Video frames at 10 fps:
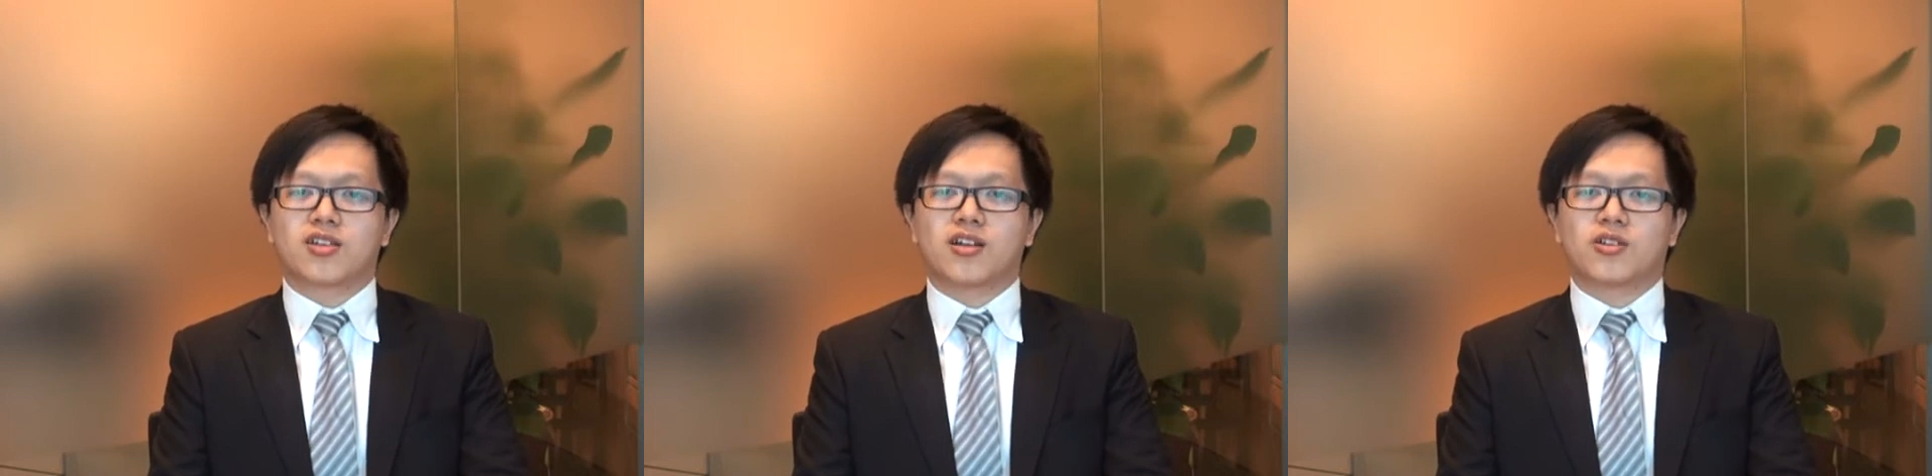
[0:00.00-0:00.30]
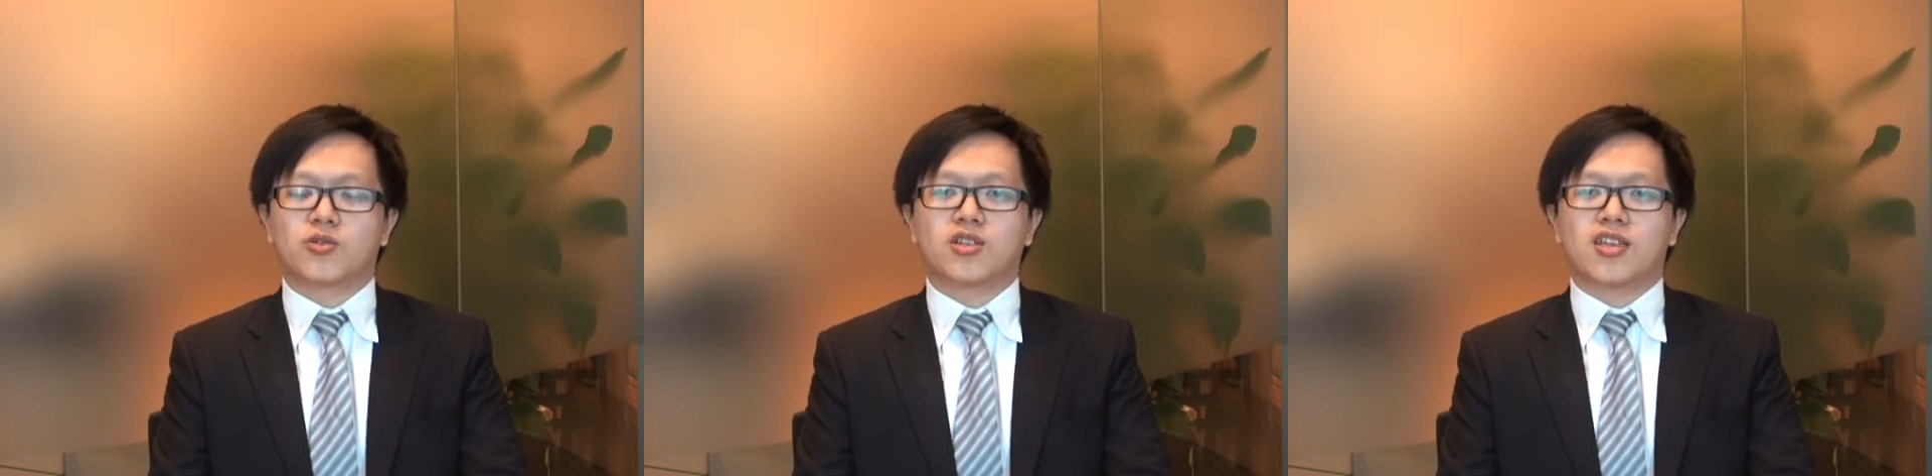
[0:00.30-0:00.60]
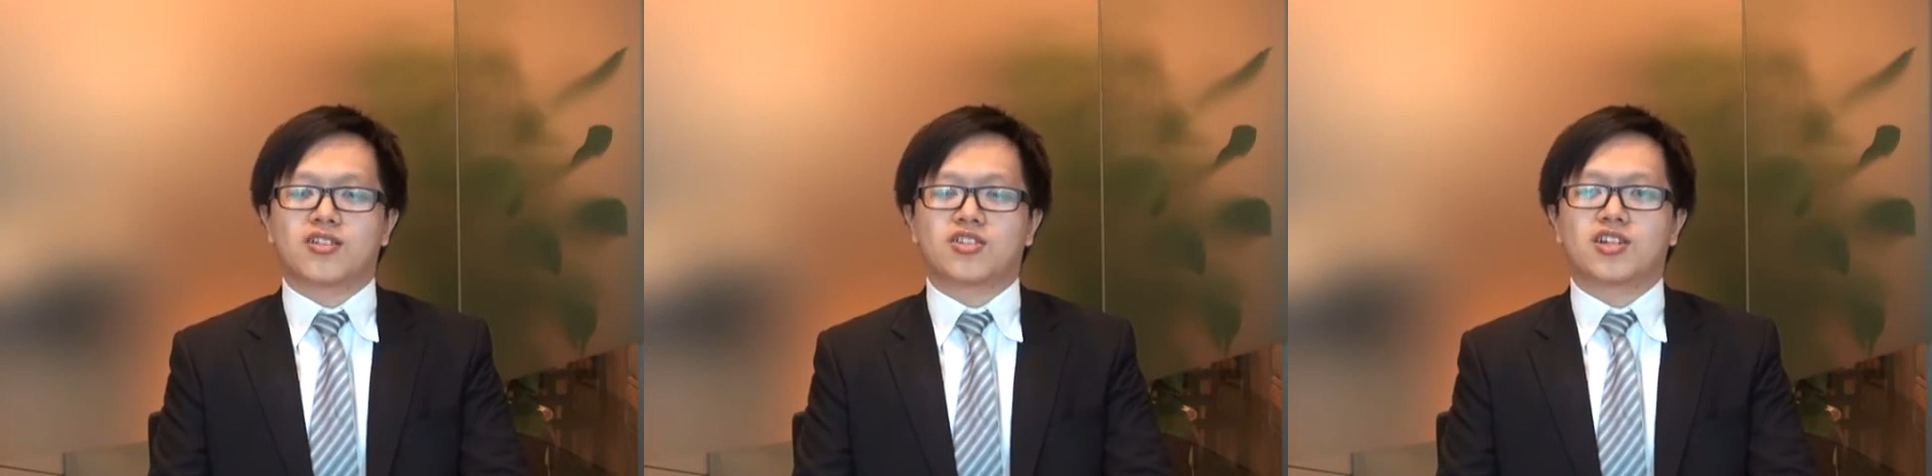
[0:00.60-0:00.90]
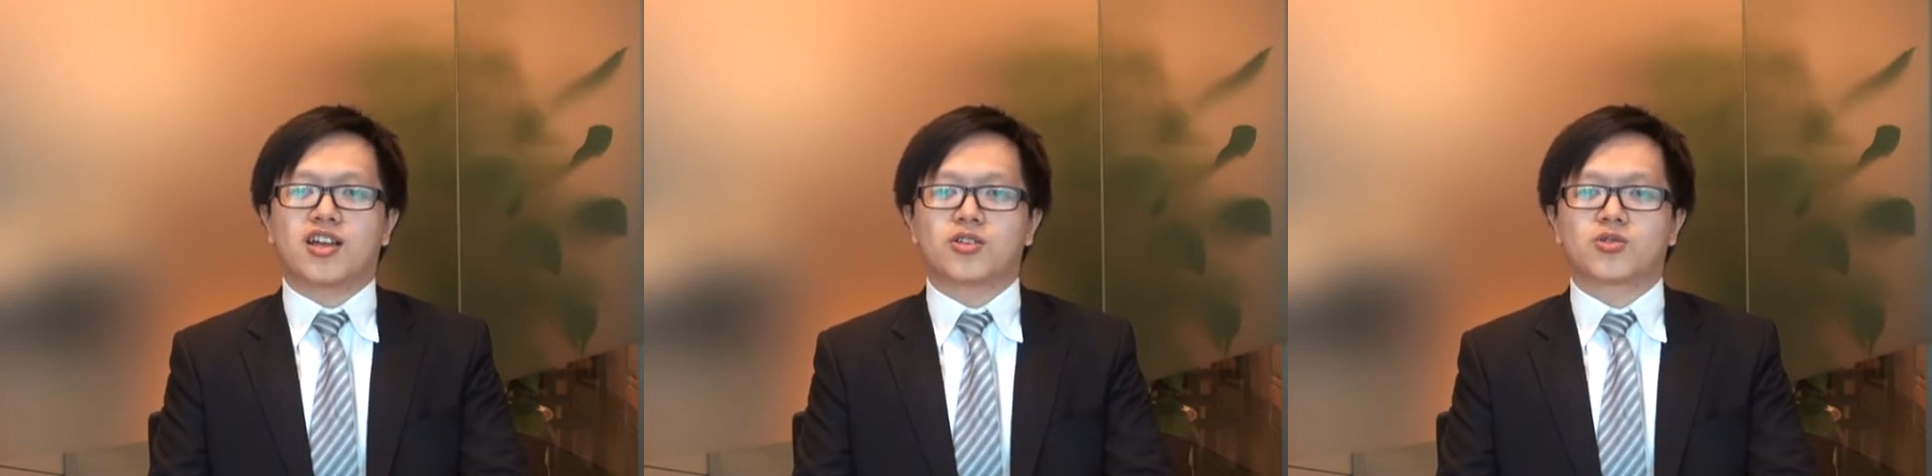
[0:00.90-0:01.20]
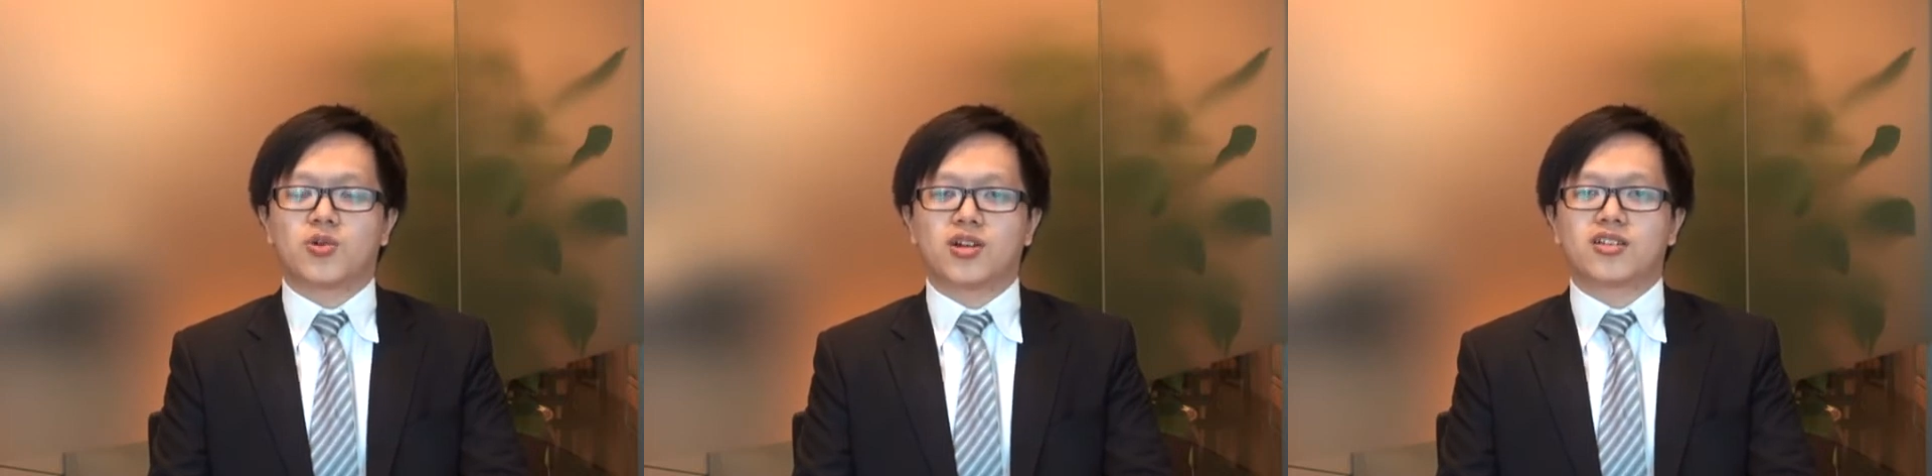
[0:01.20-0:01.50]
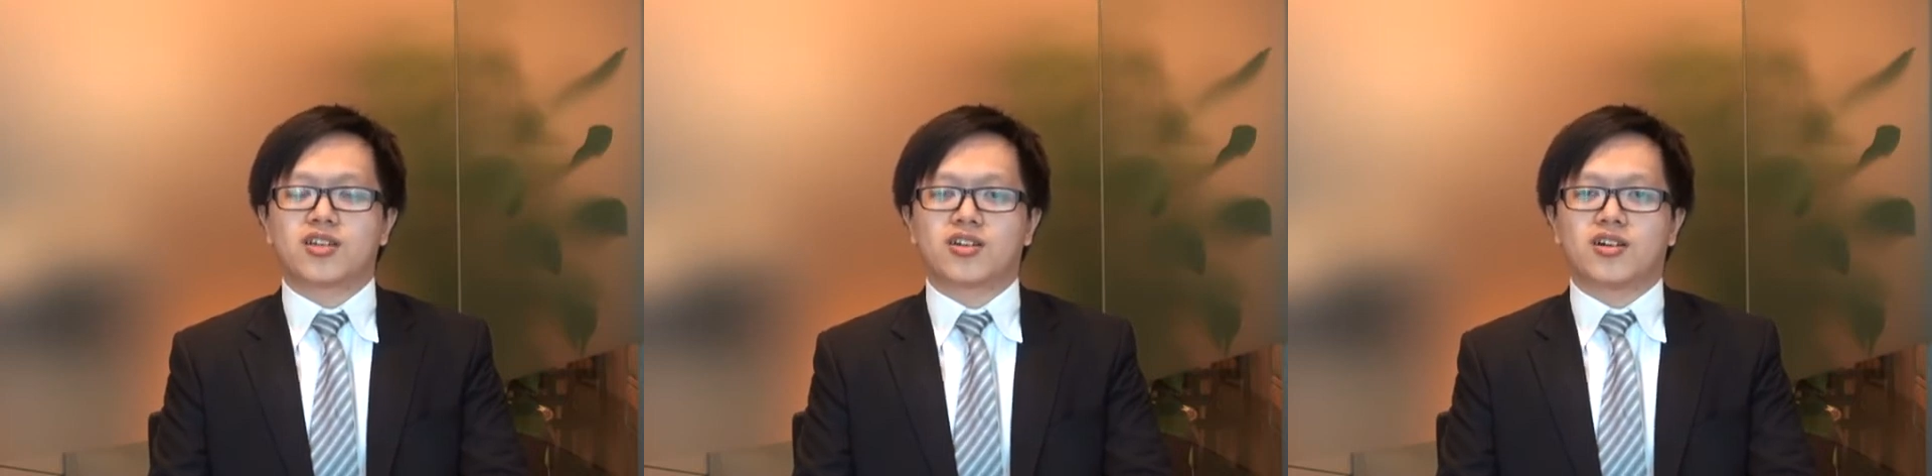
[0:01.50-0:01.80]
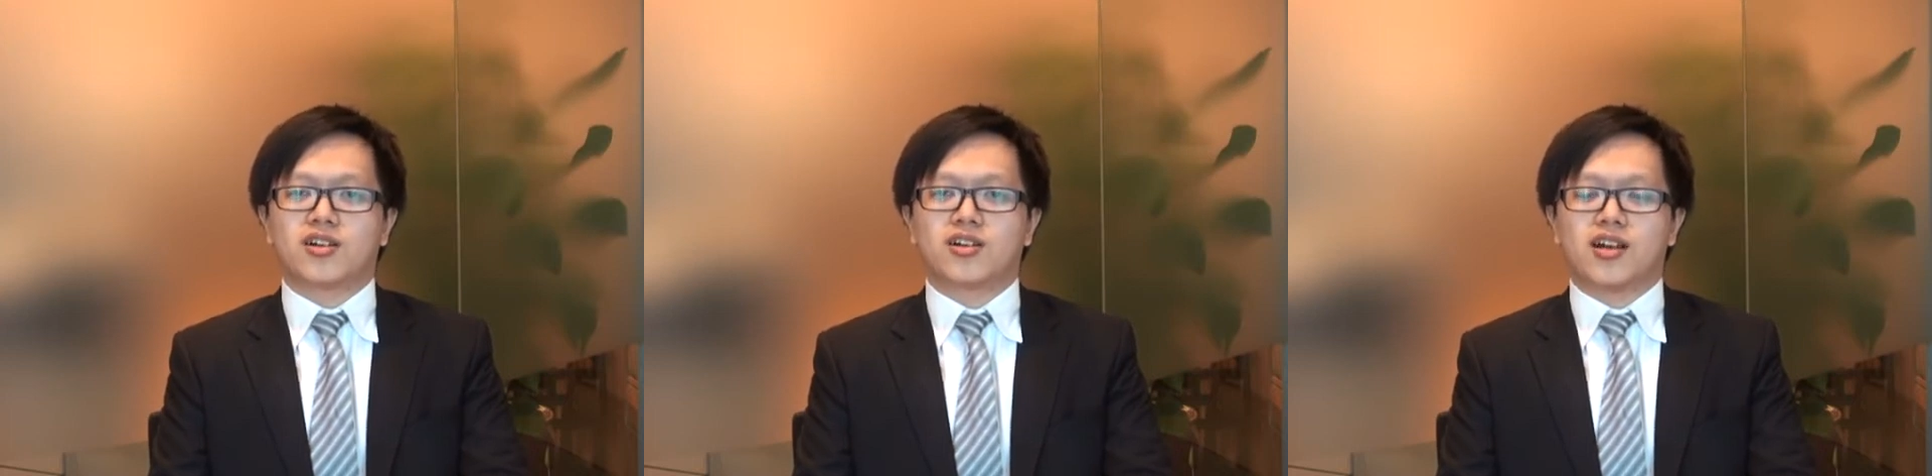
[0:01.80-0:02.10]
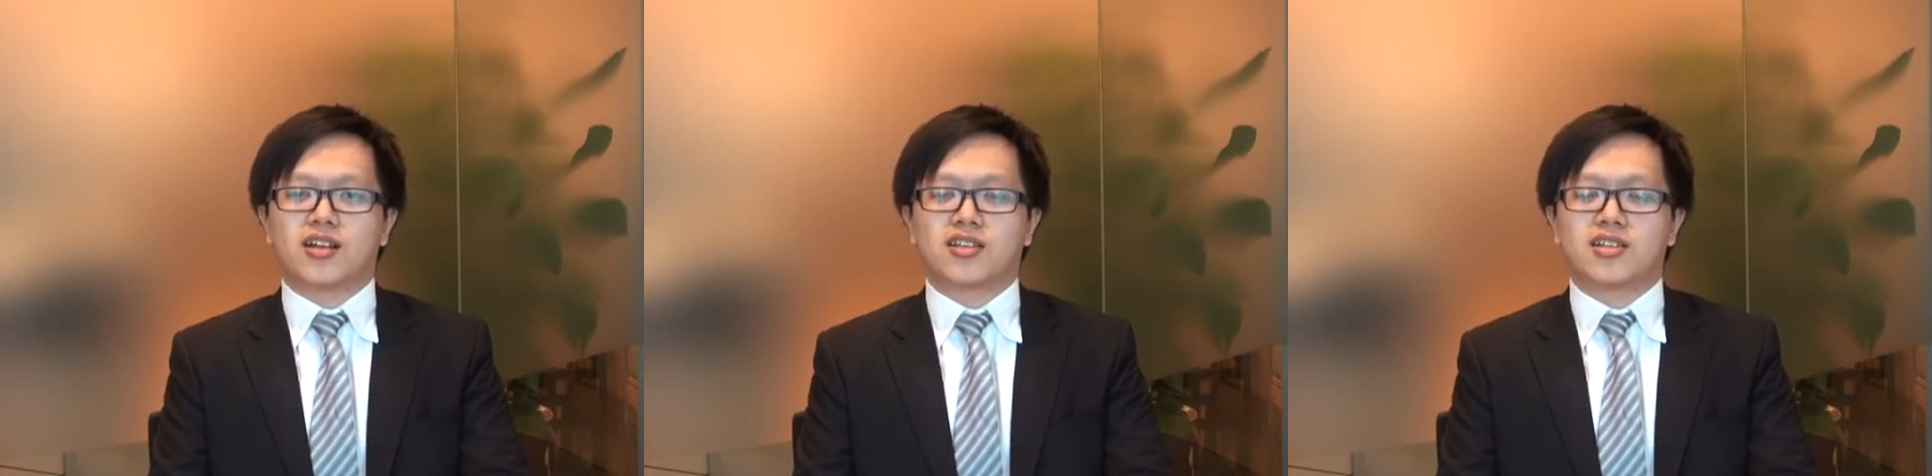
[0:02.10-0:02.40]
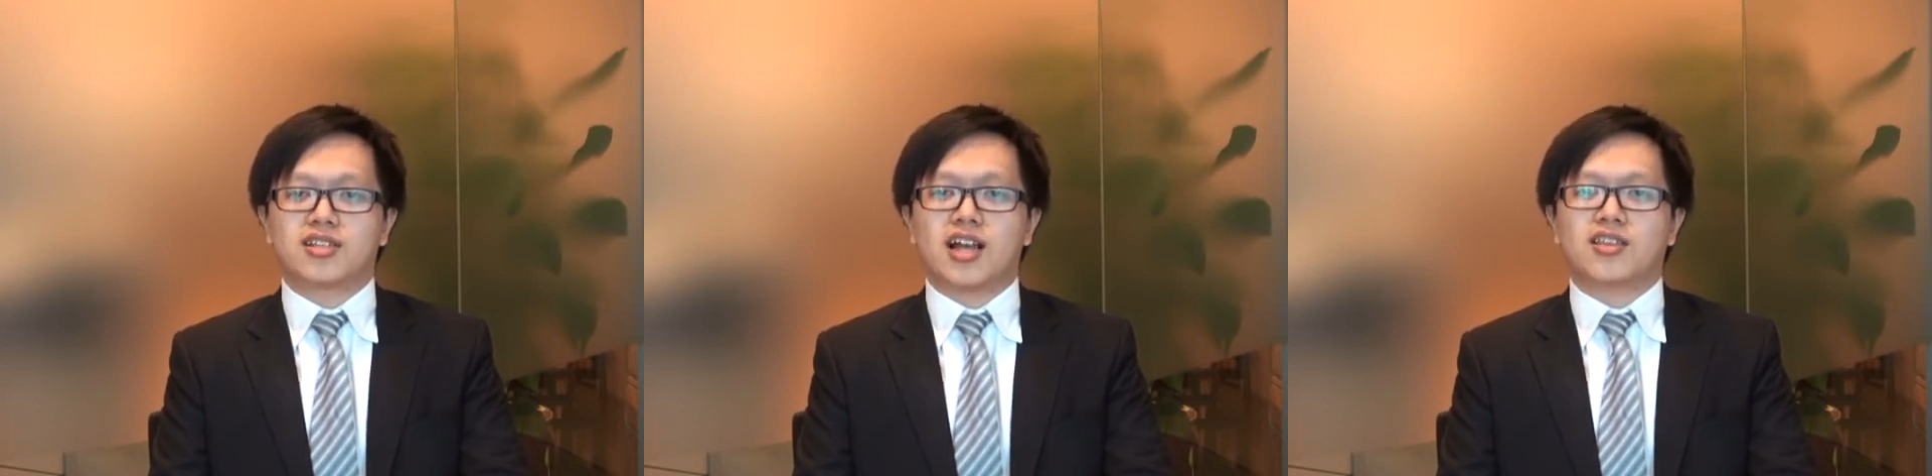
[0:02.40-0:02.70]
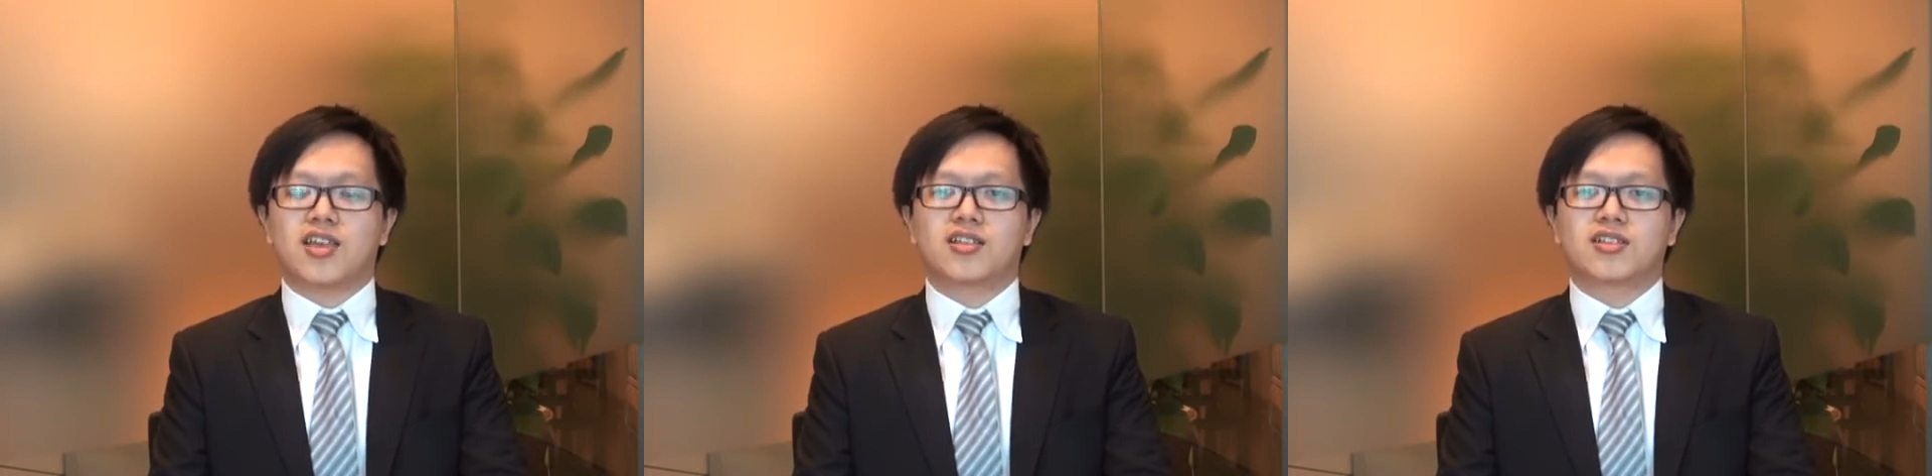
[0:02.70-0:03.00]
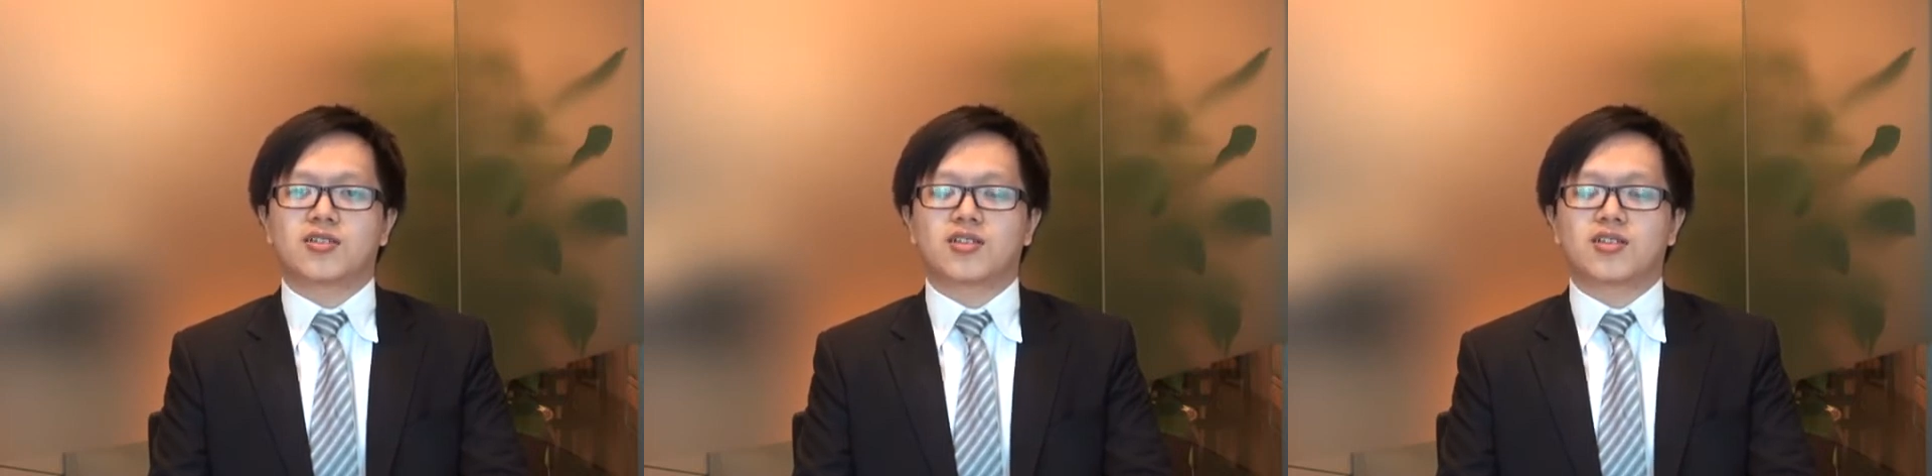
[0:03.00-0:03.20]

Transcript: 这个对电器来说呢，这个呃价电